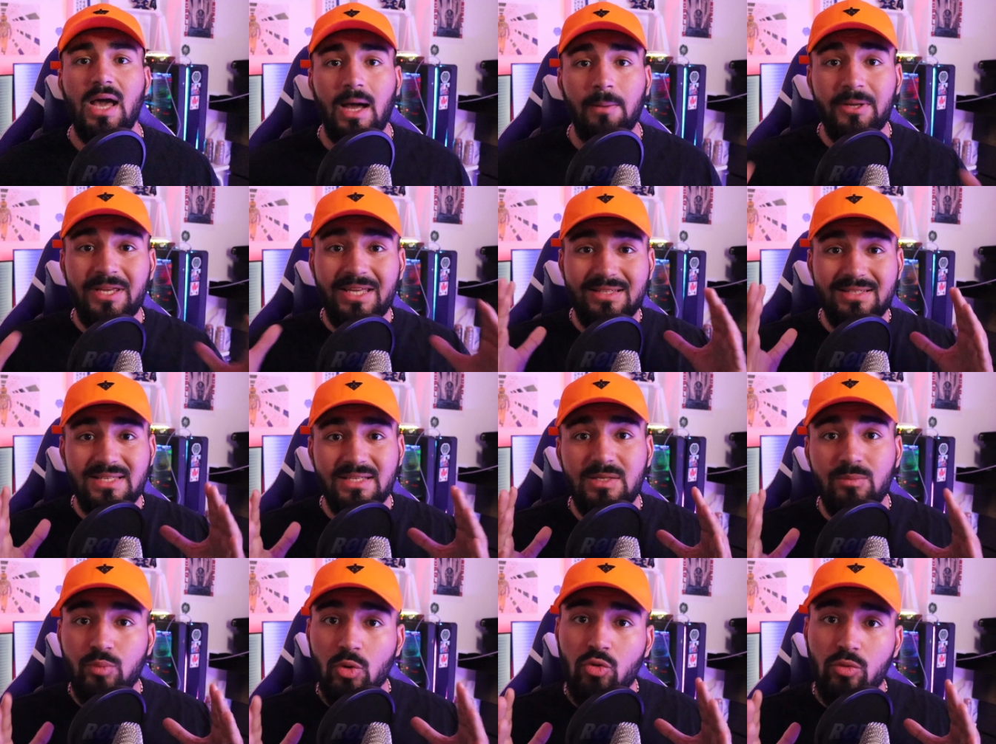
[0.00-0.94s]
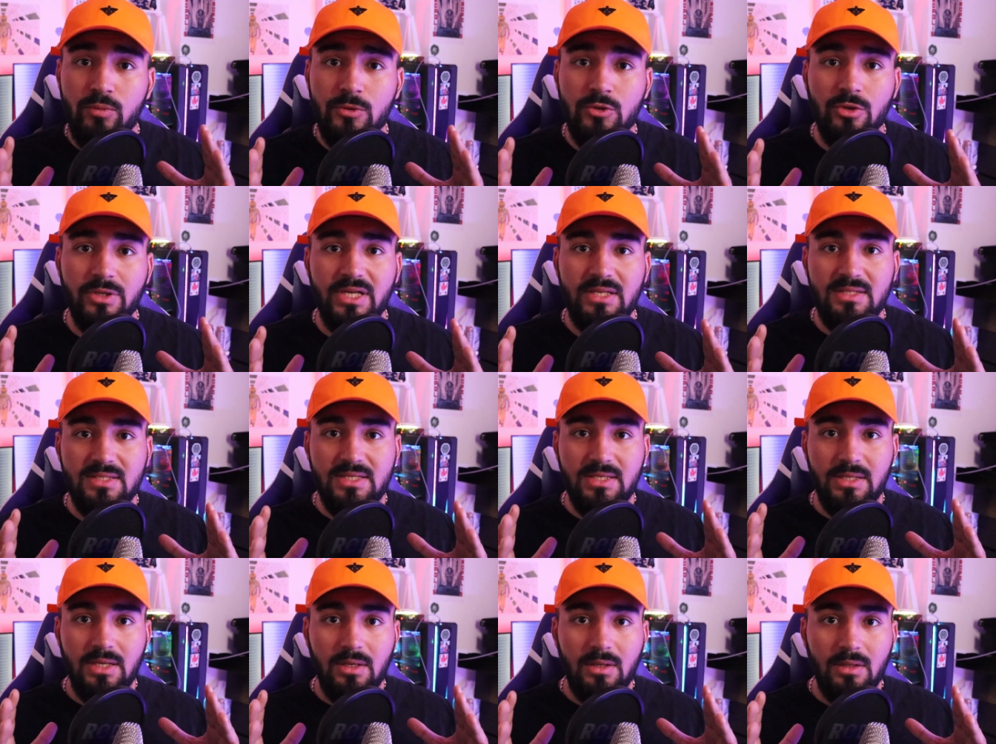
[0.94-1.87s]
Après, il y a des équipes beaucoup plus
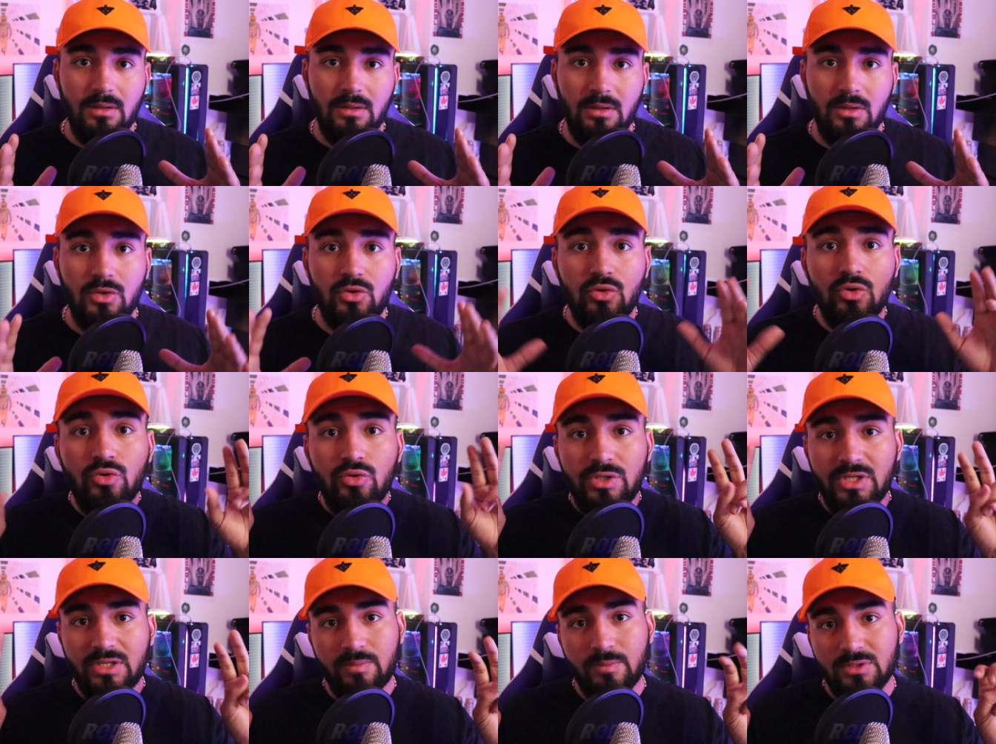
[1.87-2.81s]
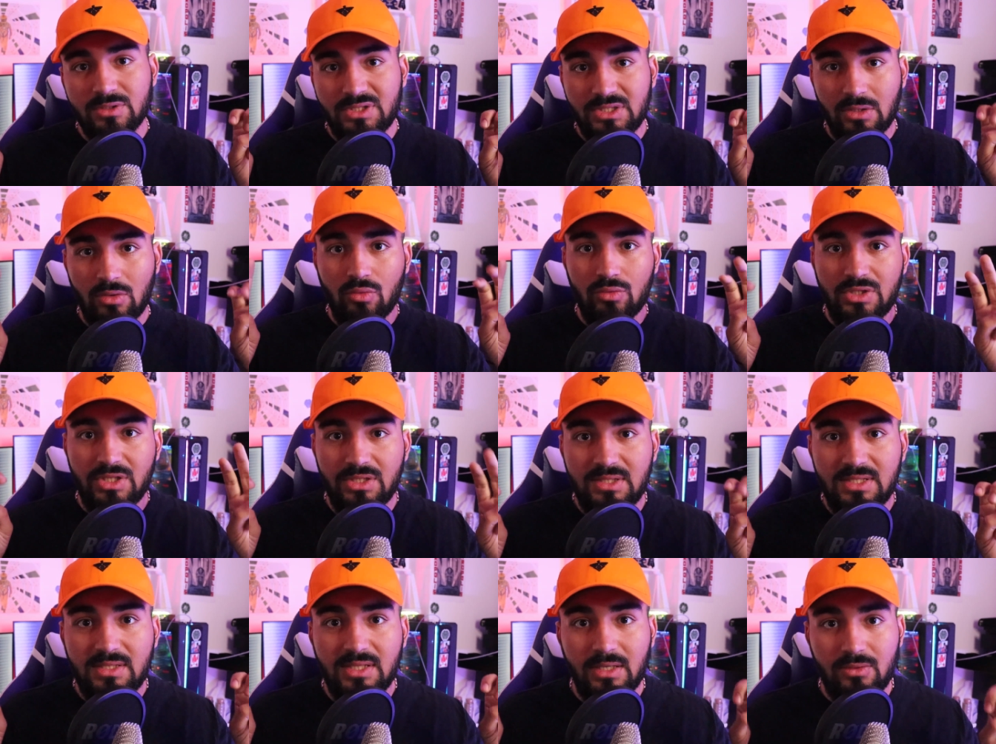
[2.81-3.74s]
organisées euh, que uniquement dire on est
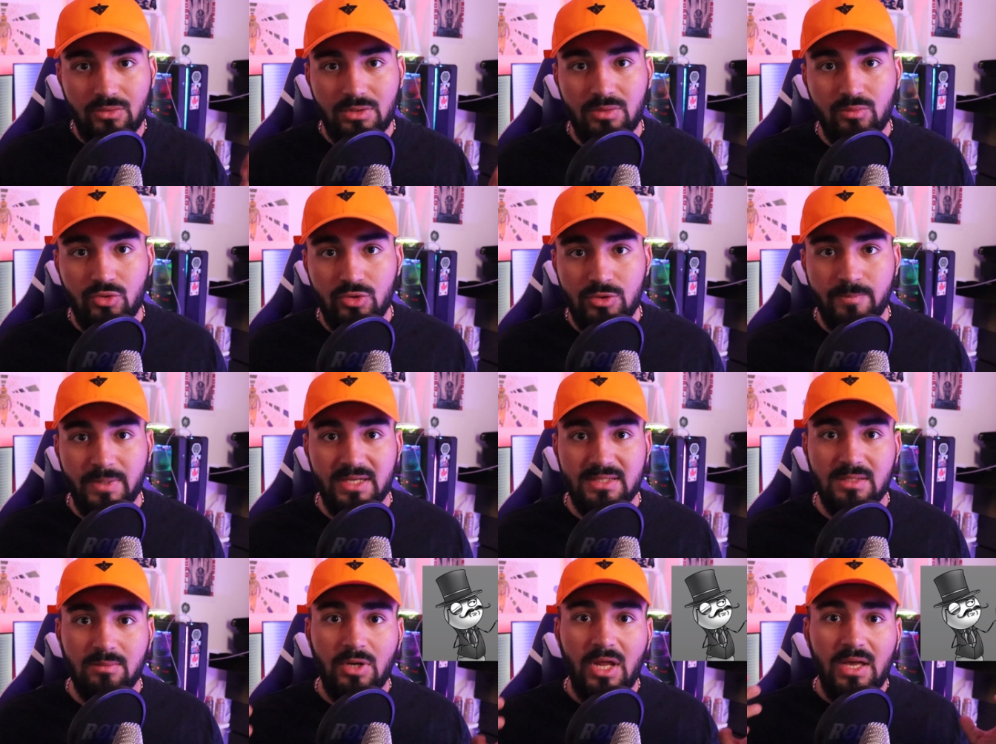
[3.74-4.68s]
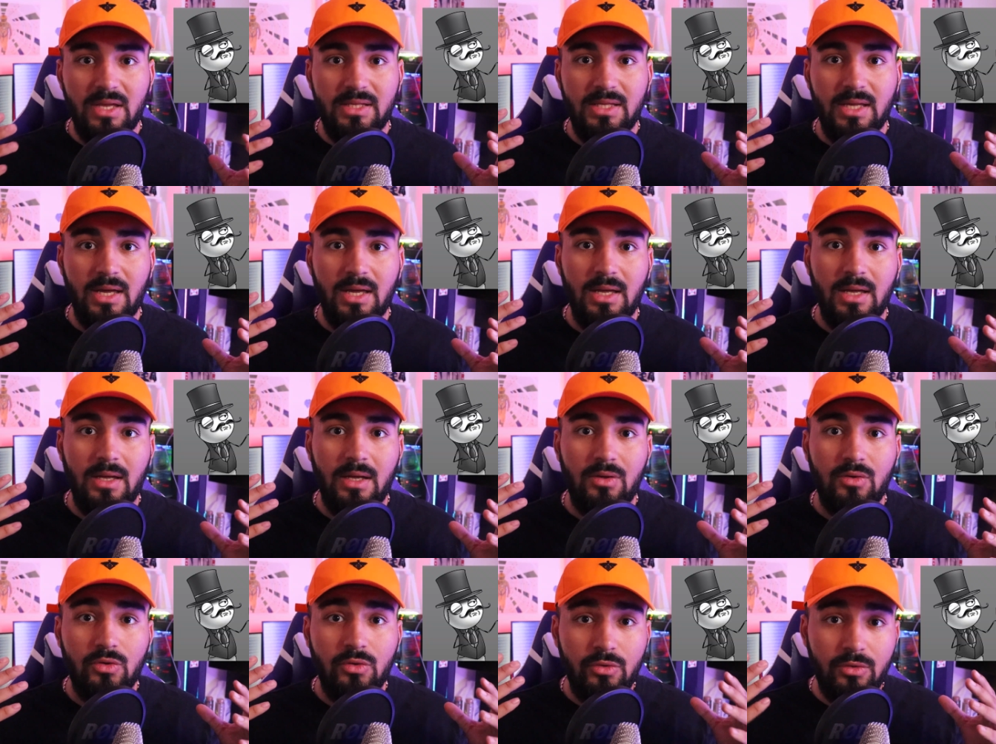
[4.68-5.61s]
une idée Anonymous. Par exemple, il y
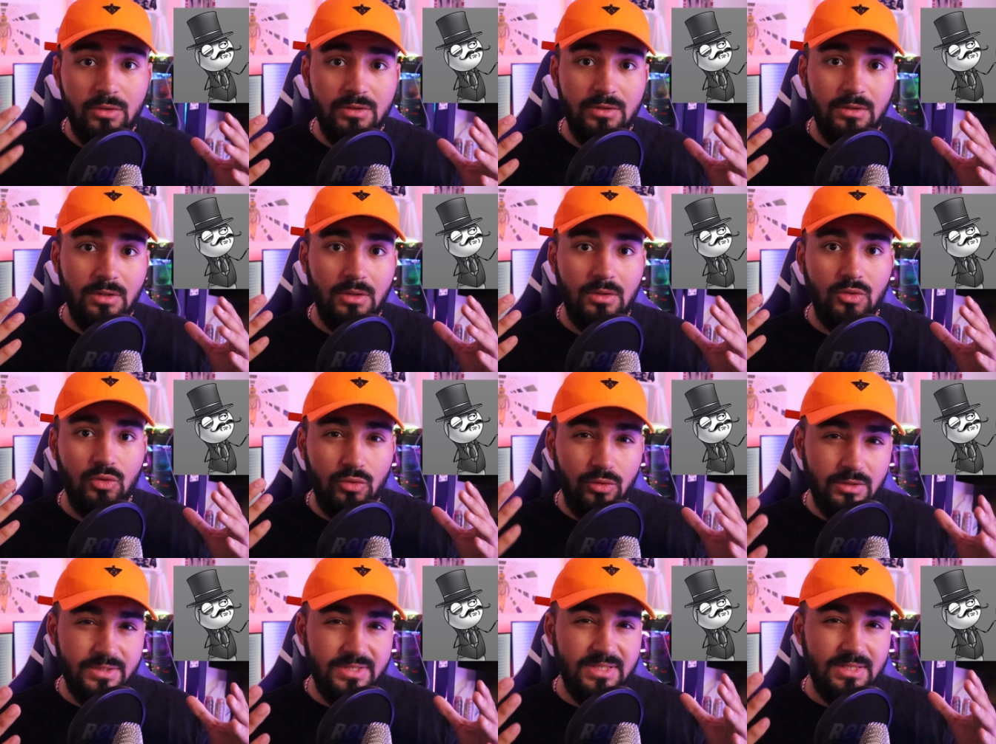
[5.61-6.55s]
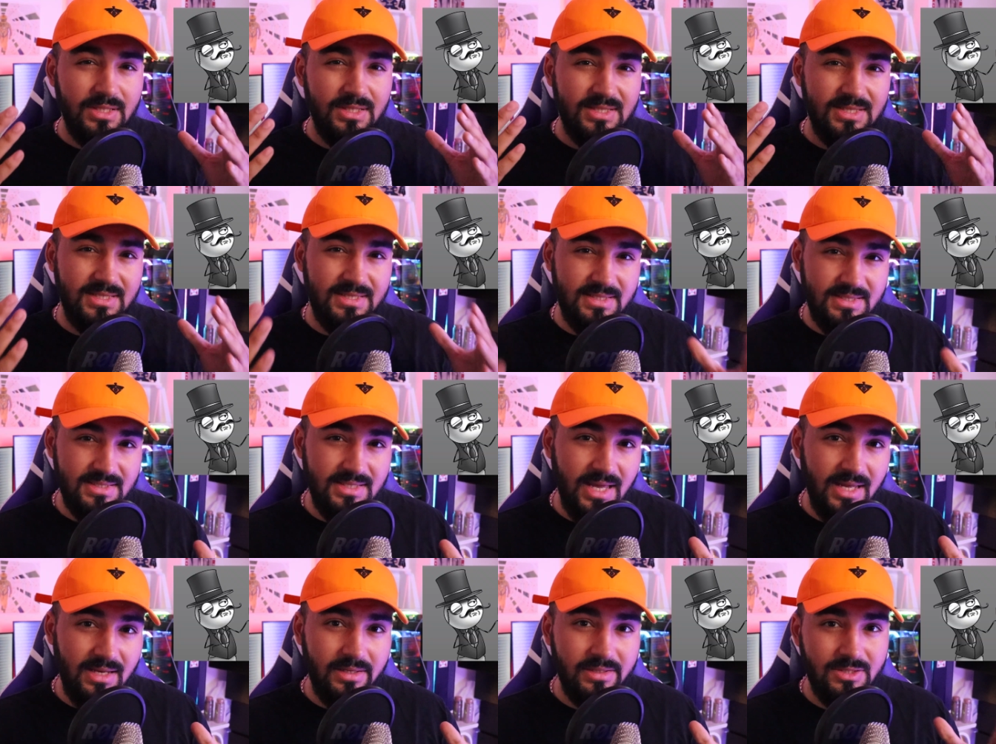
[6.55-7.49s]
a Lul,
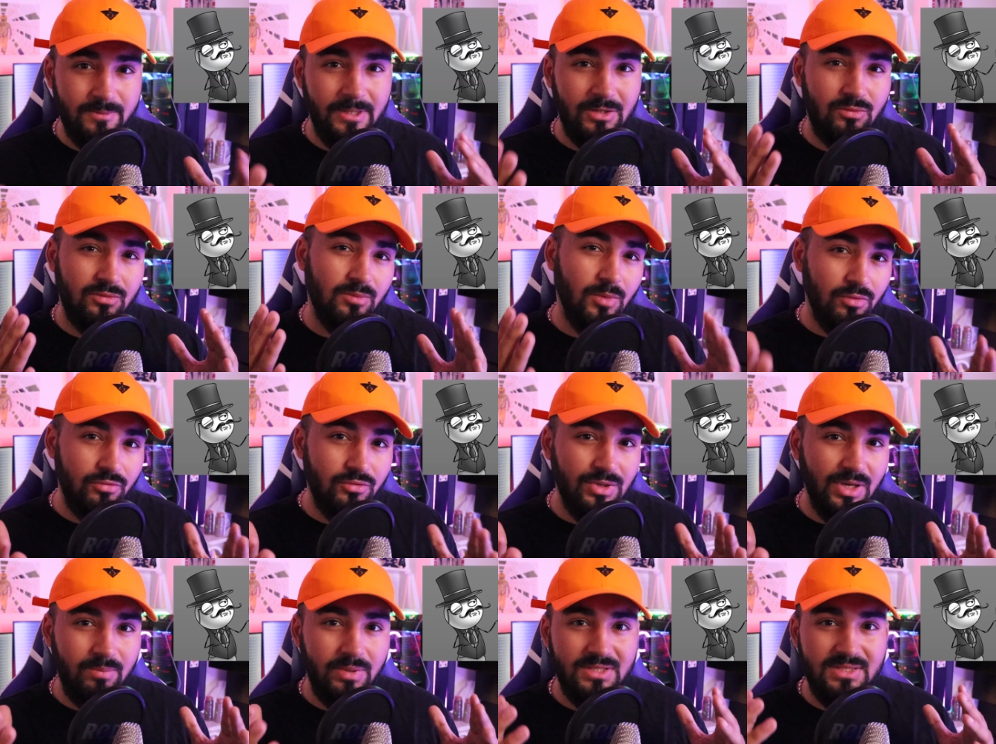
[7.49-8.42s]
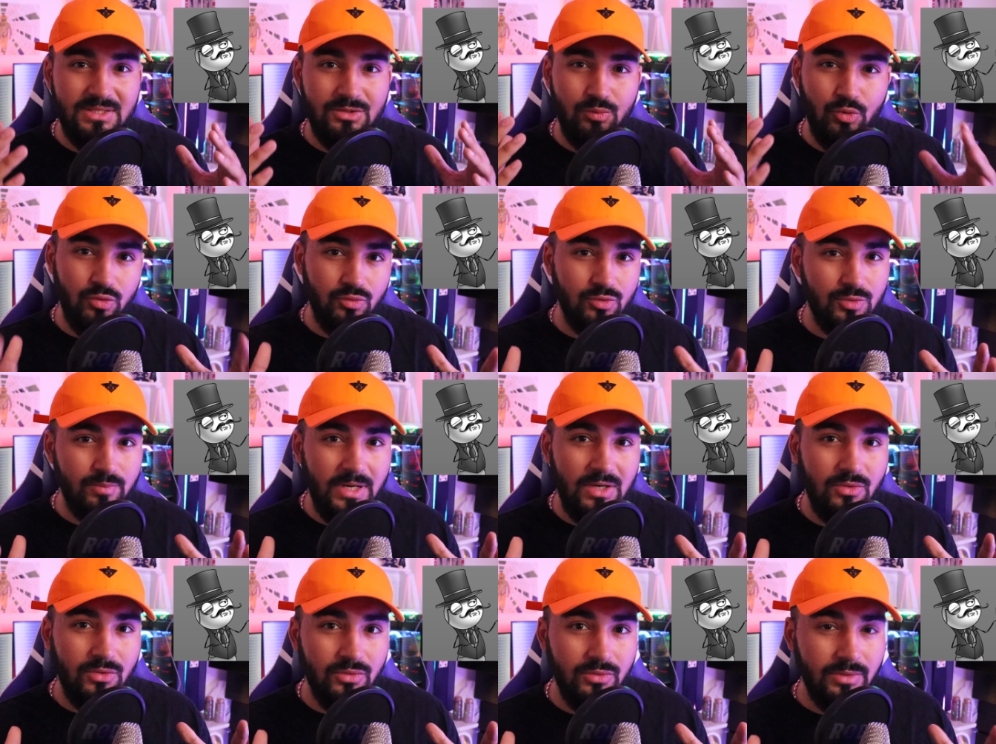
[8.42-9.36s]
Lulzek, j'espère que vous m'en voudrez pas si je prononce
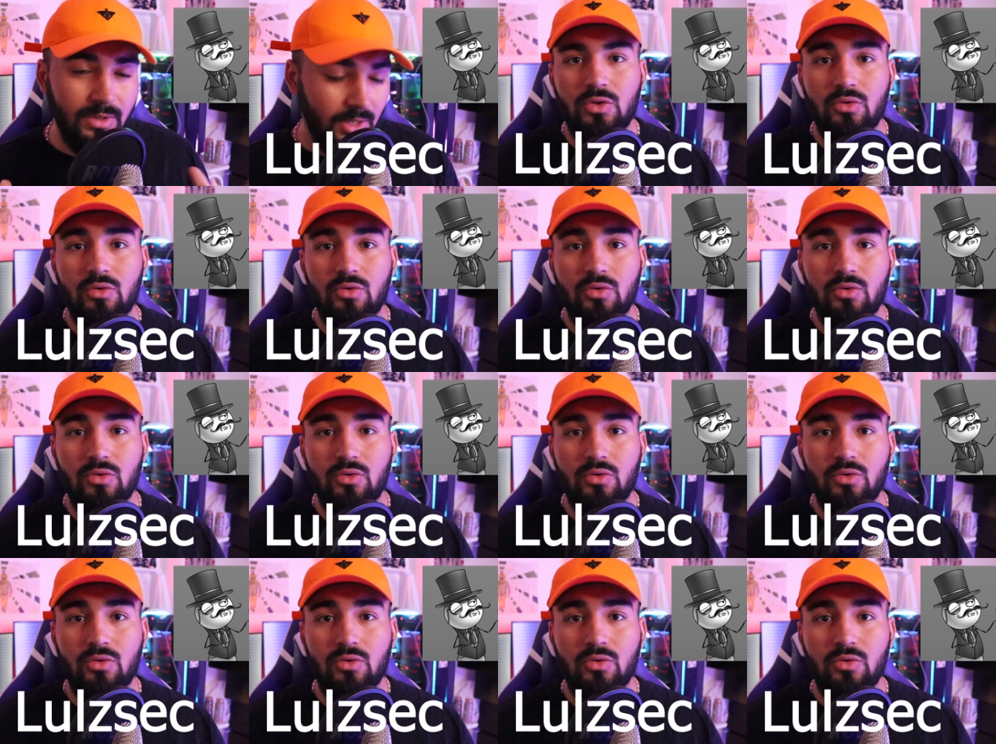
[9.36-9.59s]
mal le nom.